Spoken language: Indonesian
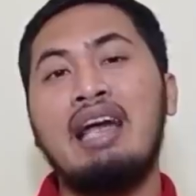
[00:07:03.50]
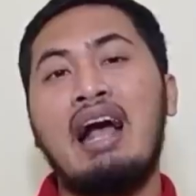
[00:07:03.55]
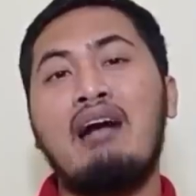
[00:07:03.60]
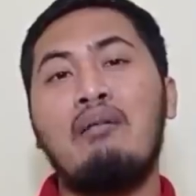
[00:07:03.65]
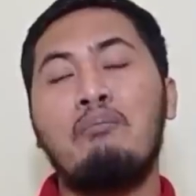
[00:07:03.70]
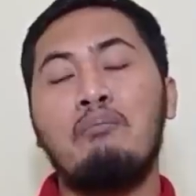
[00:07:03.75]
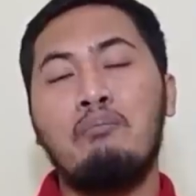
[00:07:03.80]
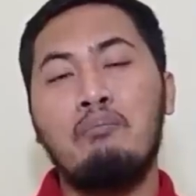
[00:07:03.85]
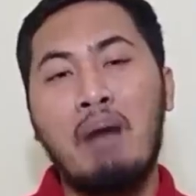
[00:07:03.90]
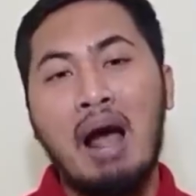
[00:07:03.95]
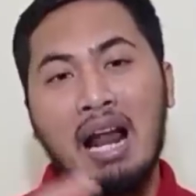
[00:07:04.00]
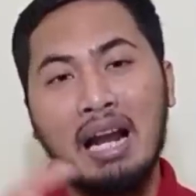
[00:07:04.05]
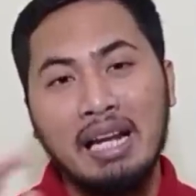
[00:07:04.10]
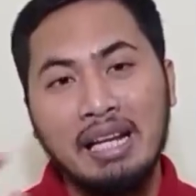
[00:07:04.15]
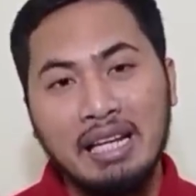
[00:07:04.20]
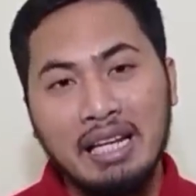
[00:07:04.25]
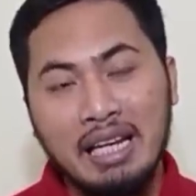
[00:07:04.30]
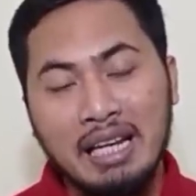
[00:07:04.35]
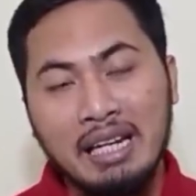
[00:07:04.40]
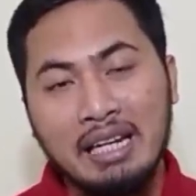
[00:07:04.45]
yang
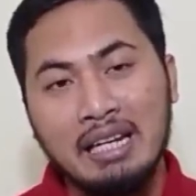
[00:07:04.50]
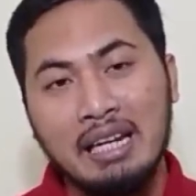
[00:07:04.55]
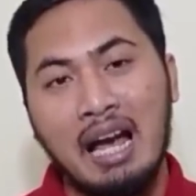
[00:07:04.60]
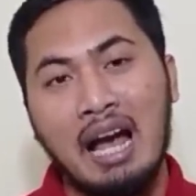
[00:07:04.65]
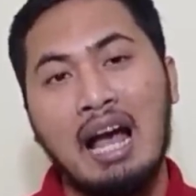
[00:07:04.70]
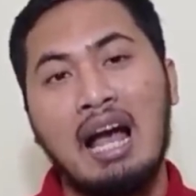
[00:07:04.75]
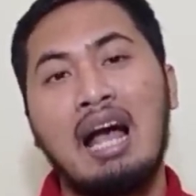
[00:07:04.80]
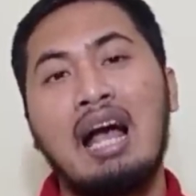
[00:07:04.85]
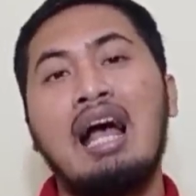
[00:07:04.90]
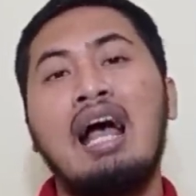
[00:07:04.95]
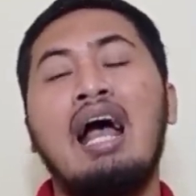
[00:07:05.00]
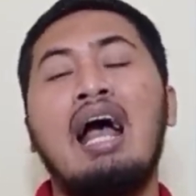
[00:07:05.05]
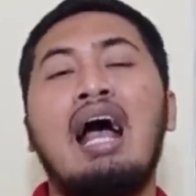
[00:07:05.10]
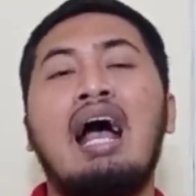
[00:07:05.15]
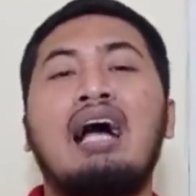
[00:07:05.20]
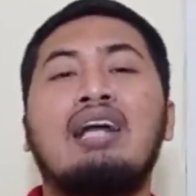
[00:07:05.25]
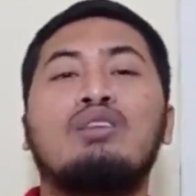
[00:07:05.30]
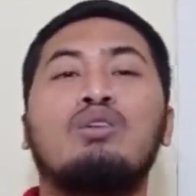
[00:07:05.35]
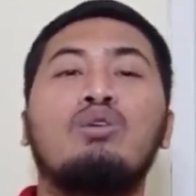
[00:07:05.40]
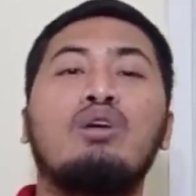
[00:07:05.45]
paling indah
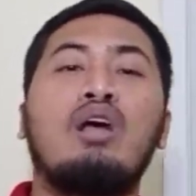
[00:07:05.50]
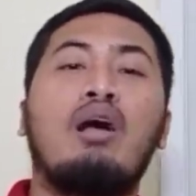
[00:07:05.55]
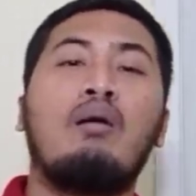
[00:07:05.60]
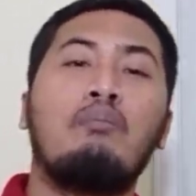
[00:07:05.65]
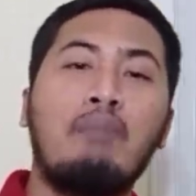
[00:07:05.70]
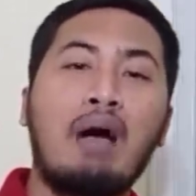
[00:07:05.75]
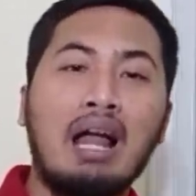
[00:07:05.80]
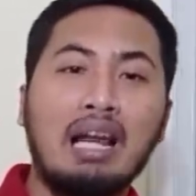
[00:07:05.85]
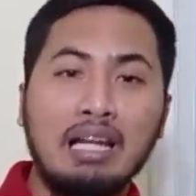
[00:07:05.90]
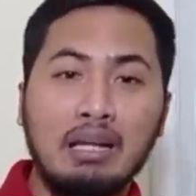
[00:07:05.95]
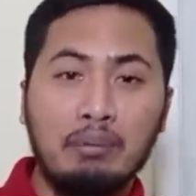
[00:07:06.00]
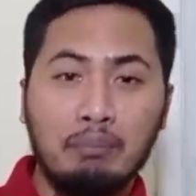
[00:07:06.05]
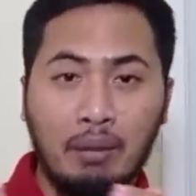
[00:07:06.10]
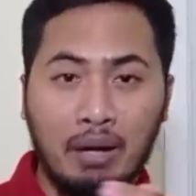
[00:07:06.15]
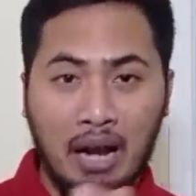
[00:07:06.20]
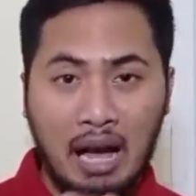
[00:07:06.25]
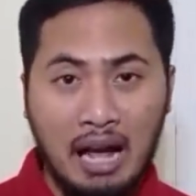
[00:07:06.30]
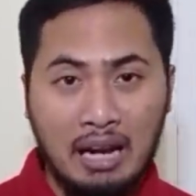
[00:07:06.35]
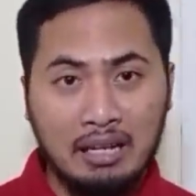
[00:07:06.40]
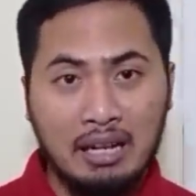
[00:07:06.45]
atau yang paling
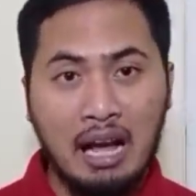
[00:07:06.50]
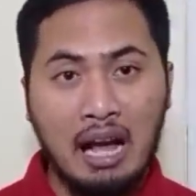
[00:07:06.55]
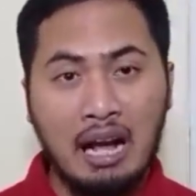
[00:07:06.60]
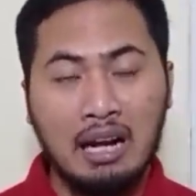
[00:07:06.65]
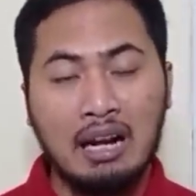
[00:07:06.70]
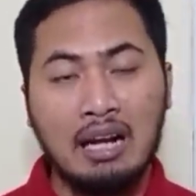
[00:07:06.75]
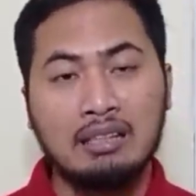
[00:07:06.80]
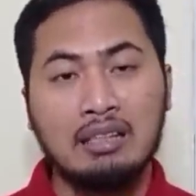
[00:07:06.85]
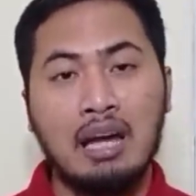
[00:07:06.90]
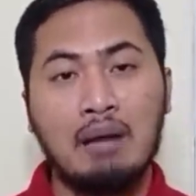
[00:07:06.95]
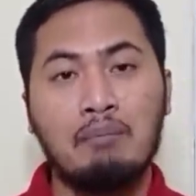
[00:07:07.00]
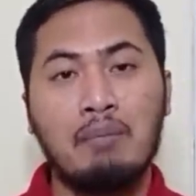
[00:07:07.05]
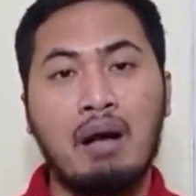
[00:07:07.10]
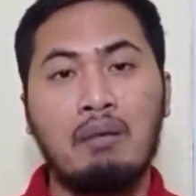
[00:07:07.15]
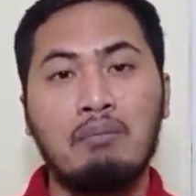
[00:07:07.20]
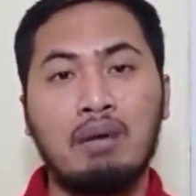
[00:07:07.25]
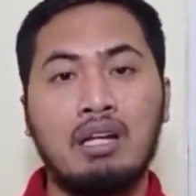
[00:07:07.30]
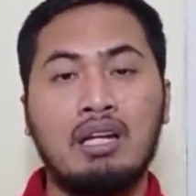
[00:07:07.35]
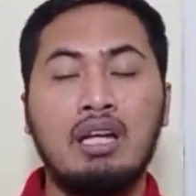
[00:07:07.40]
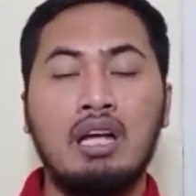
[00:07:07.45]
berharga kata
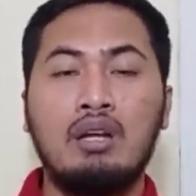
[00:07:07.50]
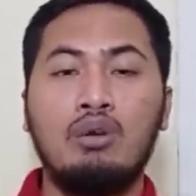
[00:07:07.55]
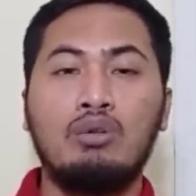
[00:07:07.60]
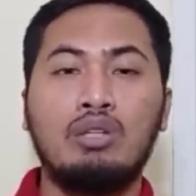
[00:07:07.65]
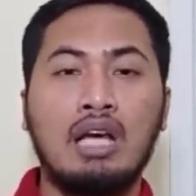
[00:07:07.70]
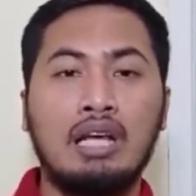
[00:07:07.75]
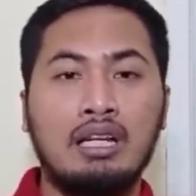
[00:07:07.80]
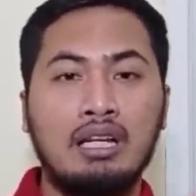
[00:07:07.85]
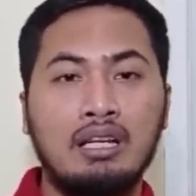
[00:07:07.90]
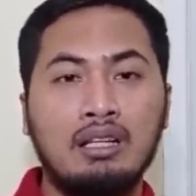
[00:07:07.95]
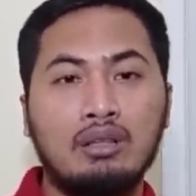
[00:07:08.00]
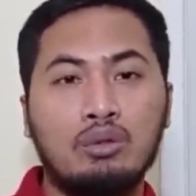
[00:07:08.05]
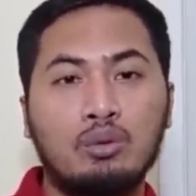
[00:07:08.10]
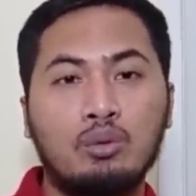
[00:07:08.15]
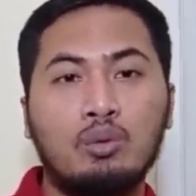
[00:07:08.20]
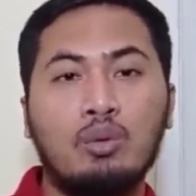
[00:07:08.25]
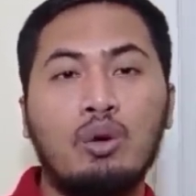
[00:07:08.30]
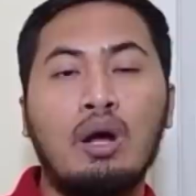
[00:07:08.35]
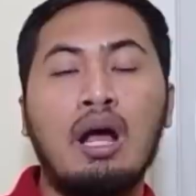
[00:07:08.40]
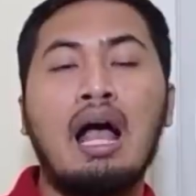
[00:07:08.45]
Mahmadino tadi
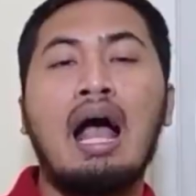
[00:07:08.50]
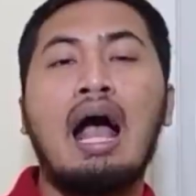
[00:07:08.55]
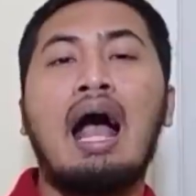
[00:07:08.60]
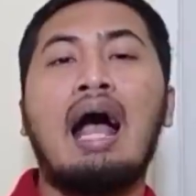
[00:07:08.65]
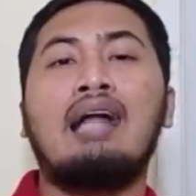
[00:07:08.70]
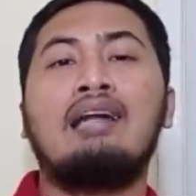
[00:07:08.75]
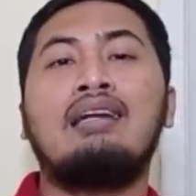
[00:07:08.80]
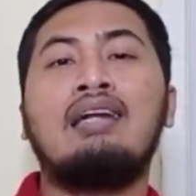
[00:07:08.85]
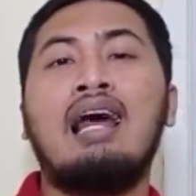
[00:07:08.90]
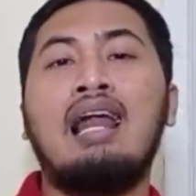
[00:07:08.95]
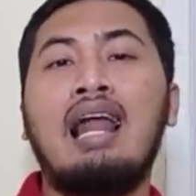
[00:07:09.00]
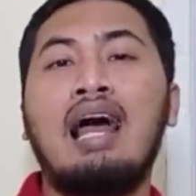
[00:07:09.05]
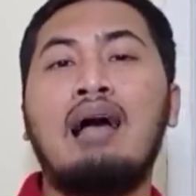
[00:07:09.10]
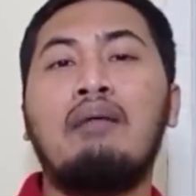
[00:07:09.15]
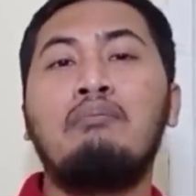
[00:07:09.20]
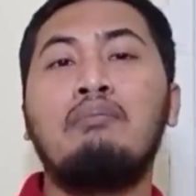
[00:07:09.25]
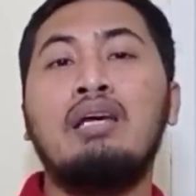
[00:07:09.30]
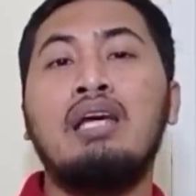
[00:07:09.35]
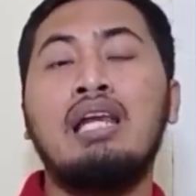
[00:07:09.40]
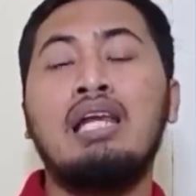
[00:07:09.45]
itu adalah
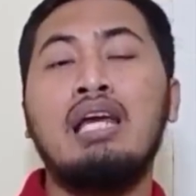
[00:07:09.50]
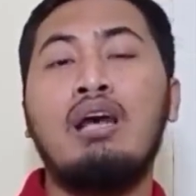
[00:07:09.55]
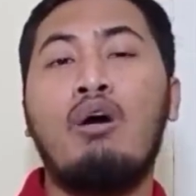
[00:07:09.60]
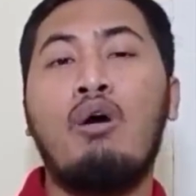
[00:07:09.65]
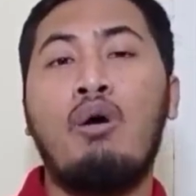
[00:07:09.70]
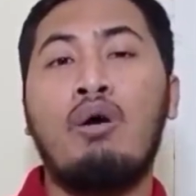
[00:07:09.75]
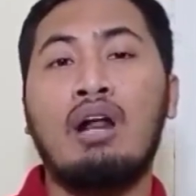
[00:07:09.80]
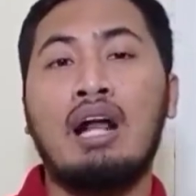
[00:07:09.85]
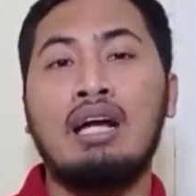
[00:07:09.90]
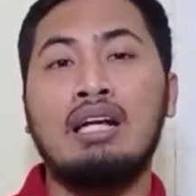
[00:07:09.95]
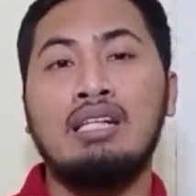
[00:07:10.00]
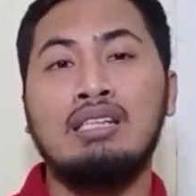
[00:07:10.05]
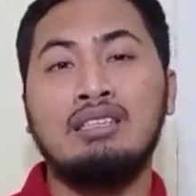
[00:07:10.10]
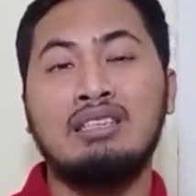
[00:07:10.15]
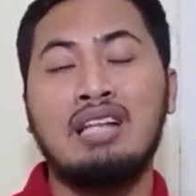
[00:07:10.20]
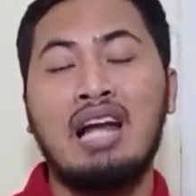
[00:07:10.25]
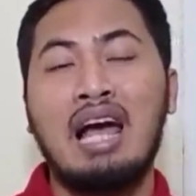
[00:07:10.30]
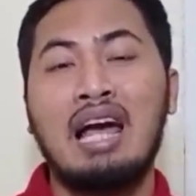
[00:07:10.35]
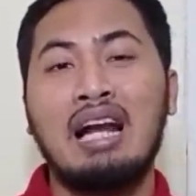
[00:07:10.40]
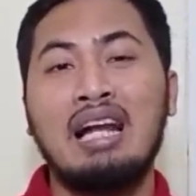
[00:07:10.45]
milik orang
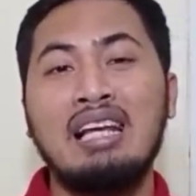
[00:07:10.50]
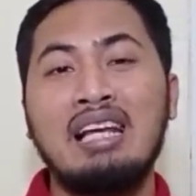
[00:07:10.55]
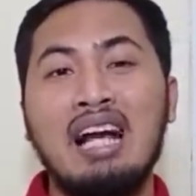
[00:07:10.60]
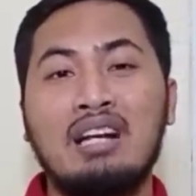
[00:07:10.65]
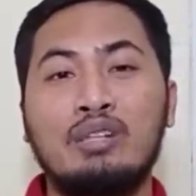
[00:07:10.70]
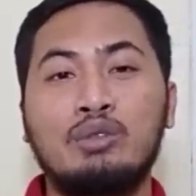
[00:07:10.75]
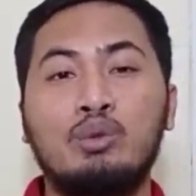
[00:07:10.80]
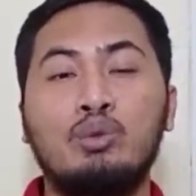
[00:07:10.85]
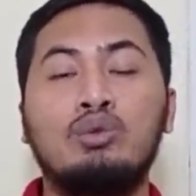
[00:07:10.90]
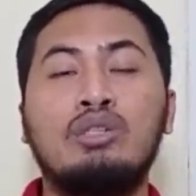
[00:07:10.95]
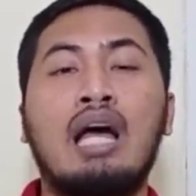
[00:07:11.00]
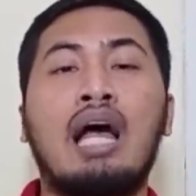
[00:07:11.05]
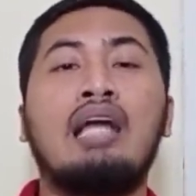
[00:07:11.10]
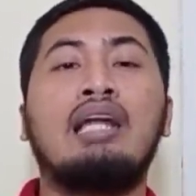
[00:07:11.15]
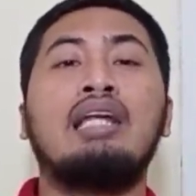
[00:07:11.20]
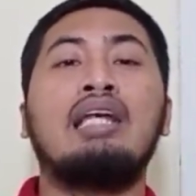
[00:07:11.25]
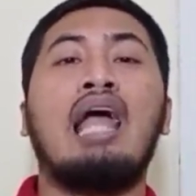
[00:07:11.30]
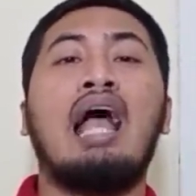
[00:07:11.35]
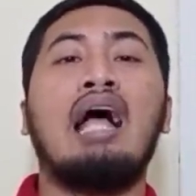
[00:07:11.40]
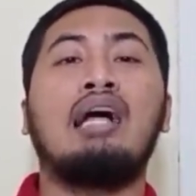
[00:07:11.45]
Israel yang sudah
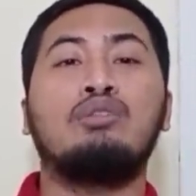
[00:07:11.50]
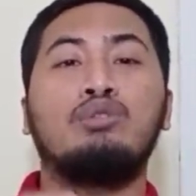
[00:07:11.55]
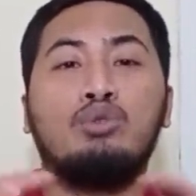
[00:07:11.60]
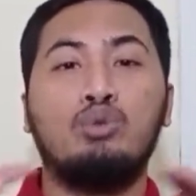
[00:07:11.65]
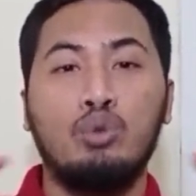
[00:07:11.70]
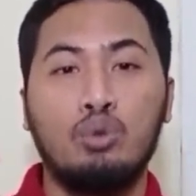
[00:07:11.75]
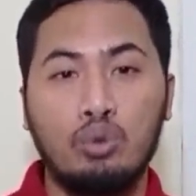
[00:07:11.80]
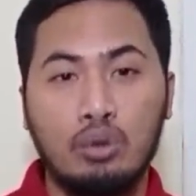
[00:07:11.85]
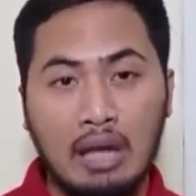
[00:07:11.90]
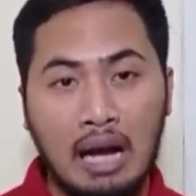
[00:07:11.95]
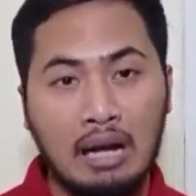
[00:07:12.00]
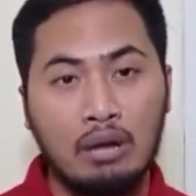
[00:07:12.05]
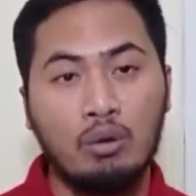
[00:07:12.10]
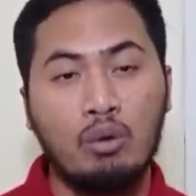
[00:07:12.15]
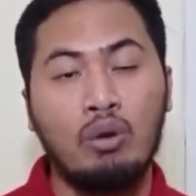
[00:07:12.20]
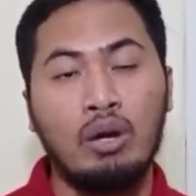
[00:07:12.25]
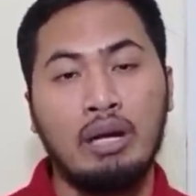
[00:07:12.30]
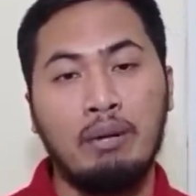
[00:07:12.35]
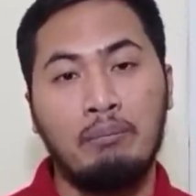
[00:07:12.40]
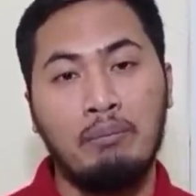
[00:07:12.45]
dihancurkan
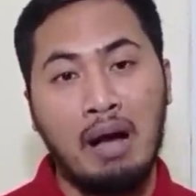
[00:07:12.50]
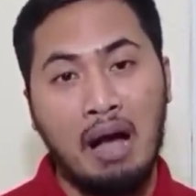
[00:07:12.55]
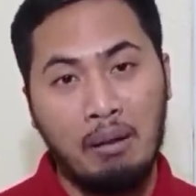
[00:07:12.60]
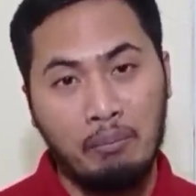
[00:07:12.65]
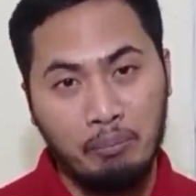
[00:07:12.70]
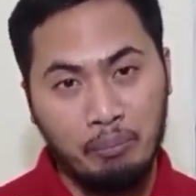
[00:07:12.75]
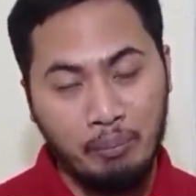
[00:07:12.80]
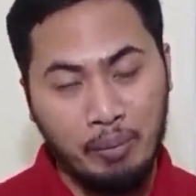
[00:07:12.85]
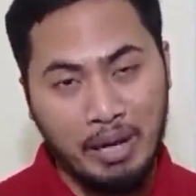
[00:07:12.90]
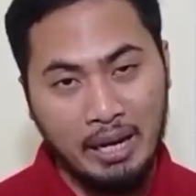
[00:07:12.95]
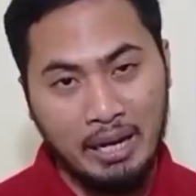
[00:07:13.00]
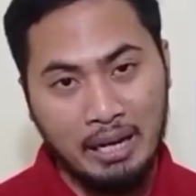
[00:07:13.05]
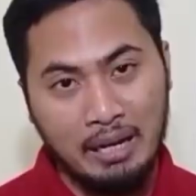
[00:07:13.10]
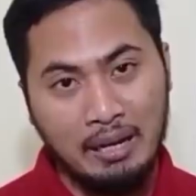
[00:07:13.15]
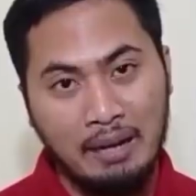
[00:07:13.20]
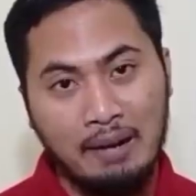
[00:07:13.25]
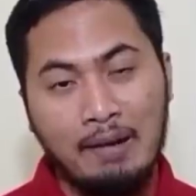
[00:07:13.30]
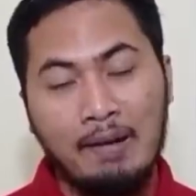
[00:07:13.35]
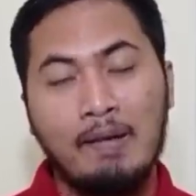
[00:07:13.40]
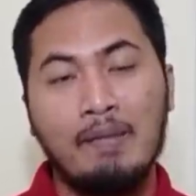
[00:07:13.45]
oleh Babel.